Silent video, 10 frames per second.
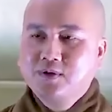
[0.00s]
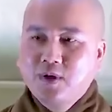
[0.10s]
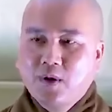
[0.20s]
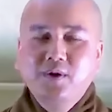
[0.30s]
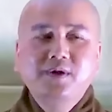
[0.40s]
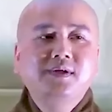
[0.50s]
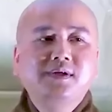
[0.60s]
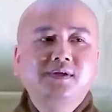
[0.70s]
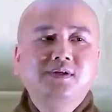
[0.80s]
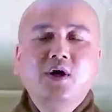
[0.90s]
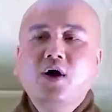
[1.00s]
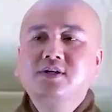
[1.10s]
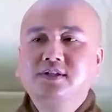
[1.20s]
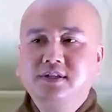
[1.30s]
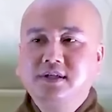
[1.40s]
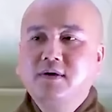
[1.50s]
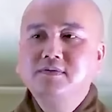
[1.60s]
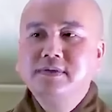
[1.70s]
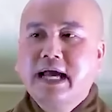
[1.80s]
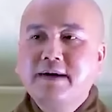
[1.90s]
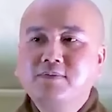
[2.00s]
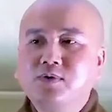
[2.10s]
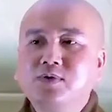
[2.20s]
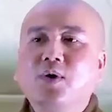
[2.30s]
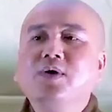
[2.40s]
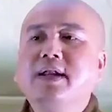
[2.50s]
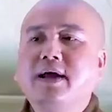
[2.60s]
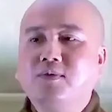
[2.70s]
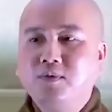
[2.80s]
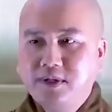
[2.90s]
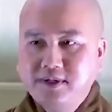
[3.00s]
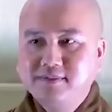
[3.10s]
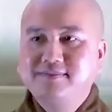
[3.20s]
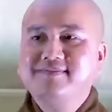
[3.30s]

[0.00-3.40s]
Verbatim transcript: tôi cho sự không tham của tôi là quý.